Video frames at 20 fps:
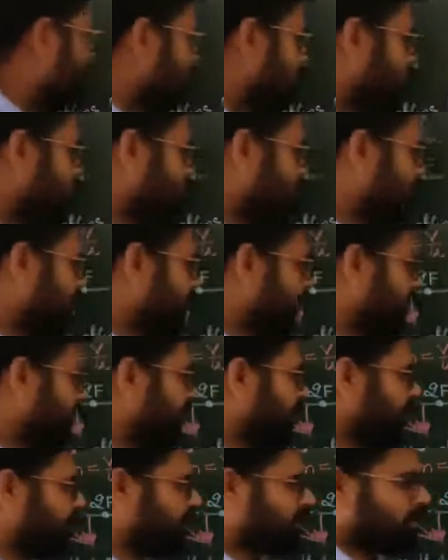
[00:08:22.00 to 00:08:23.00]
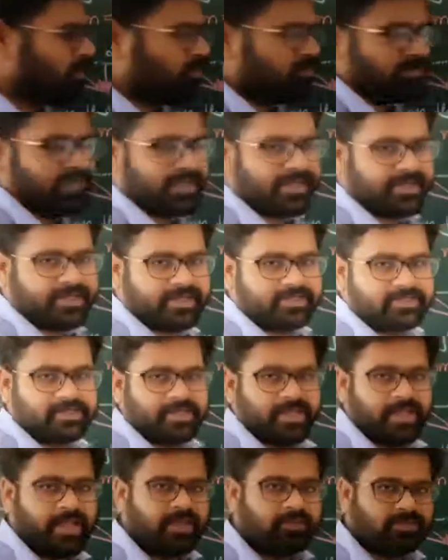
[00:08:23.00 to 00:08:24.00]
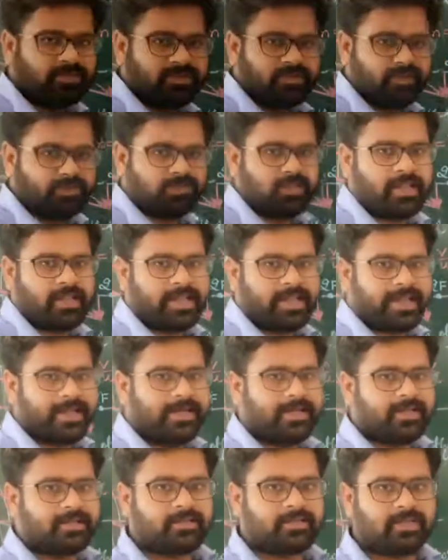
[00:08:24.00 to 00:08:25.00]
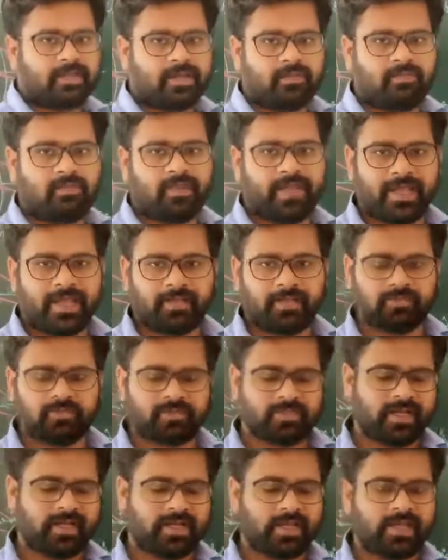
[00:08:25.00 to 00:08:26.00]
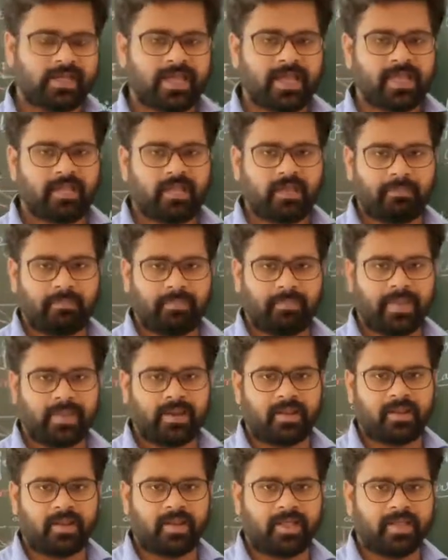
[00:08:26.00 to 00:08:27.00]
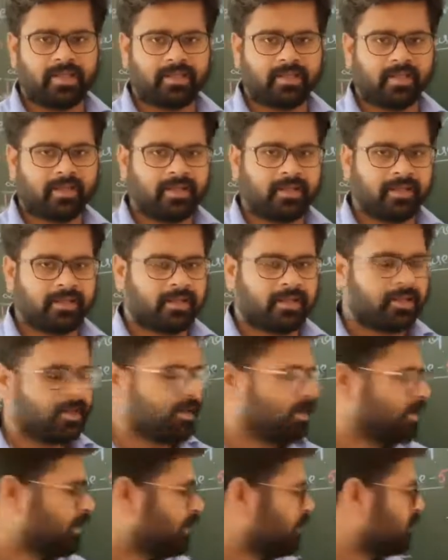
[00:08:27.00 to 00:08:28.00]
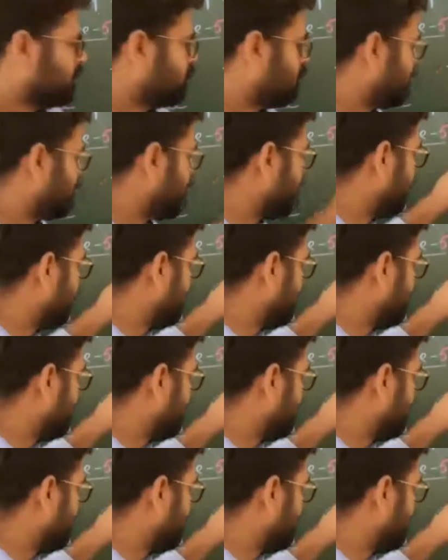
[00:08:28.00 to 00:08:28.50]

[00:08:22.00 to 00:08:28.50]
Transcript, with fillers: तो इन्फिनिटी पे जब ऑब्जेक्ट रखते हैं उससे जो लाइट आती है वो एक दूसरे के क्या आएगी पैरेलल आएगी तो लाइट